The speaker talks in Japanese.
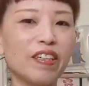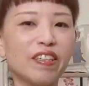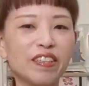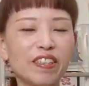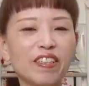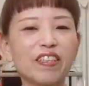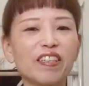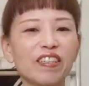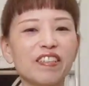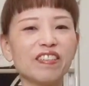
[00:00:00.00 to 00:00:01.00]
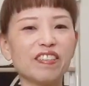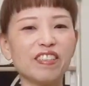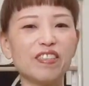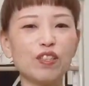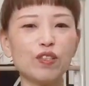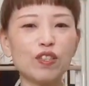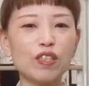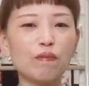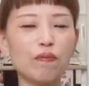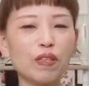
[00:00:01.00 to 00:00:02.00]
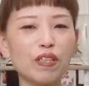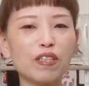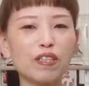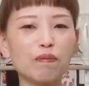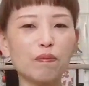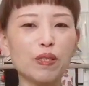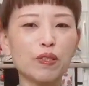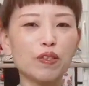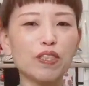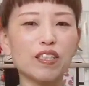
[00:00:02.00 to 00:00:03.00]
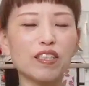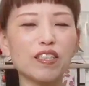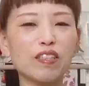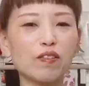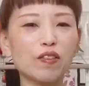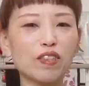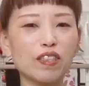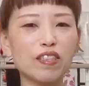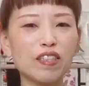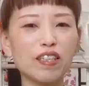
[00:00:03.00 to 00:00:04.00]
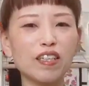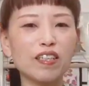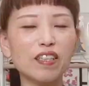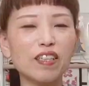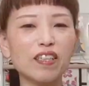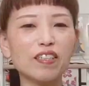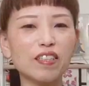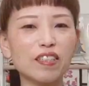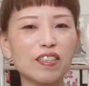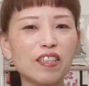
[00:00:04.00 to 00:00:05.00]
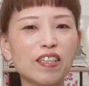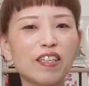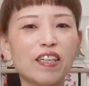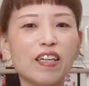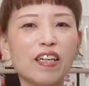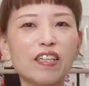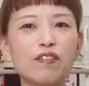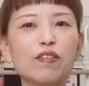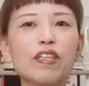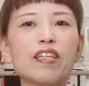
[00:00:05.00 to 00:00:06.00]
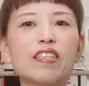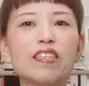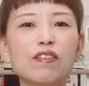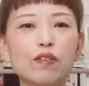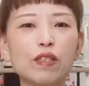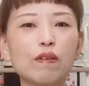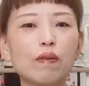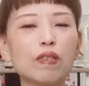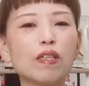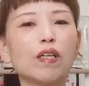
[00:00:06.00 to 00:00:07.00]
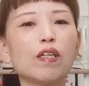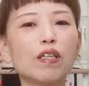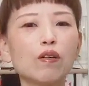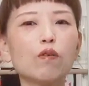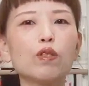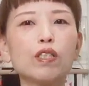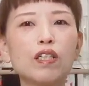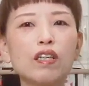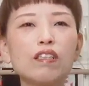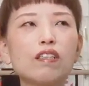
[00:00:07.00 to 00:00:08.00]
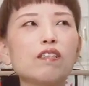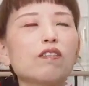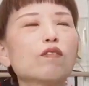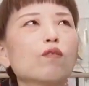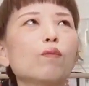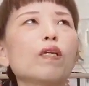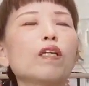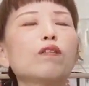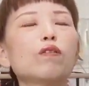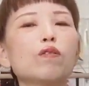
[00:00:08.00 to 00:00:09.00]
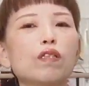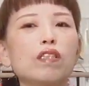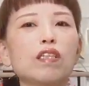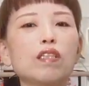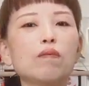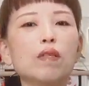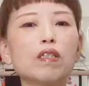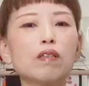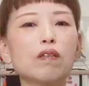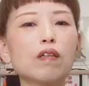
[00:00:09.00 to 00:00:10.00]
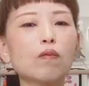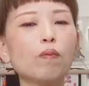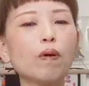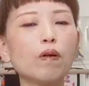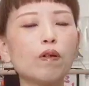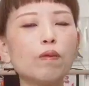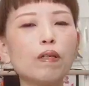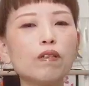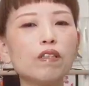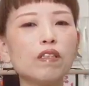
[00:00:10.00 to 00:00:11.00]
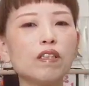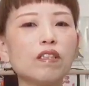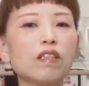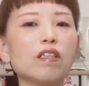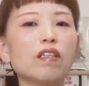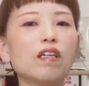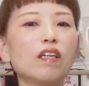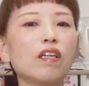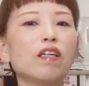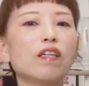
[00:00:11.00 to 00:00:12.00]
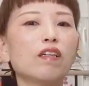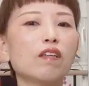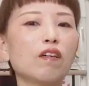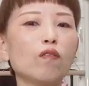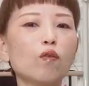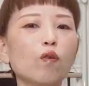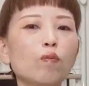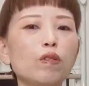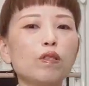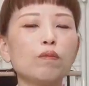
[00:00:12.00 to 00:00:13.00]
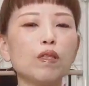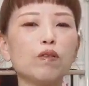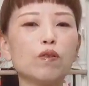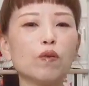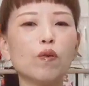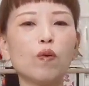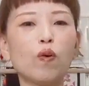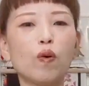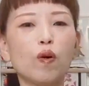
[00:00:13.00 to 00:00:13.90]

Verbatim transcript: い、なんか数値がいっぱい出てきてびっくりしたんですけど、全然関係なかったですね。はい、こんな感じでございます。結構しっかり止めれるようになりました。結構バックバックになってて、あの帯締めると